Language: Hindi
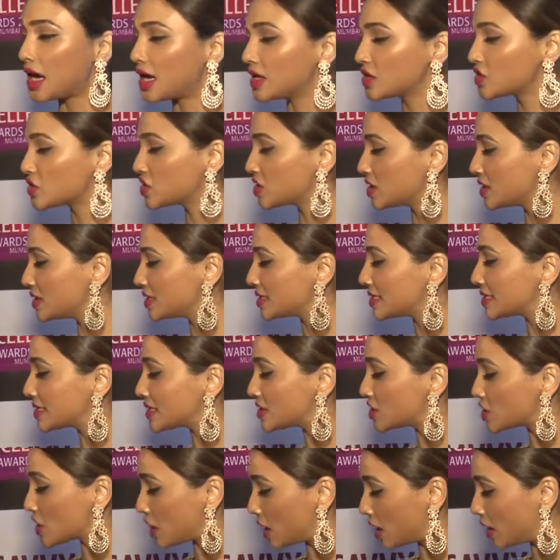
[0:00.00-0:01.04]
आज की
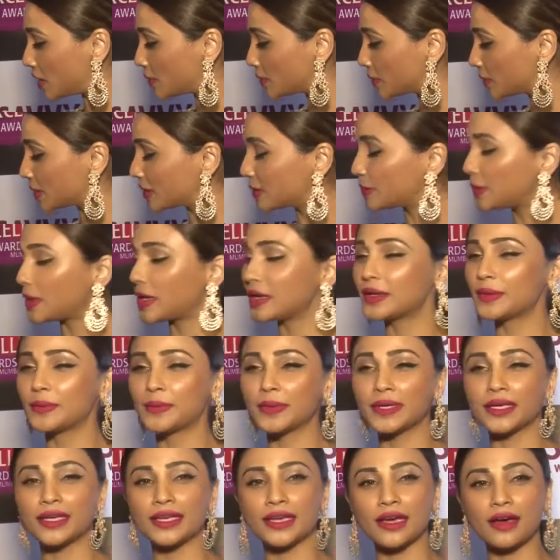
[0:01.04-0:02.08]
शाम के बारे
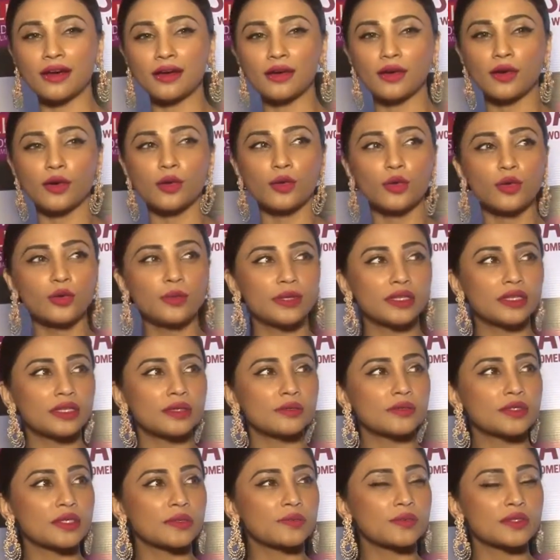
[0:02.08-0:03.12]
में क्या कहूँ
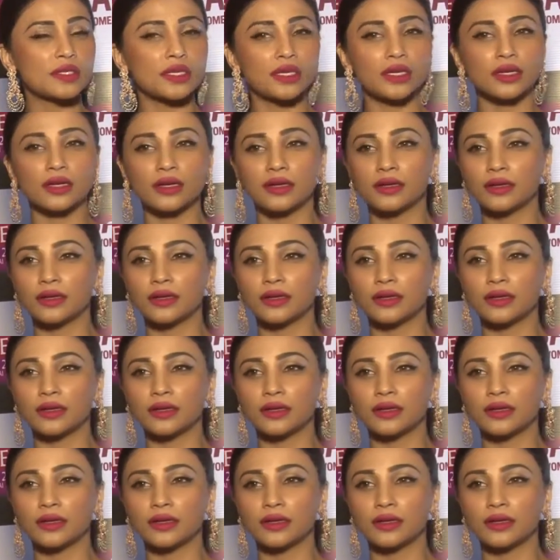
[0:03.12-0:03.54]
मतलब सबसे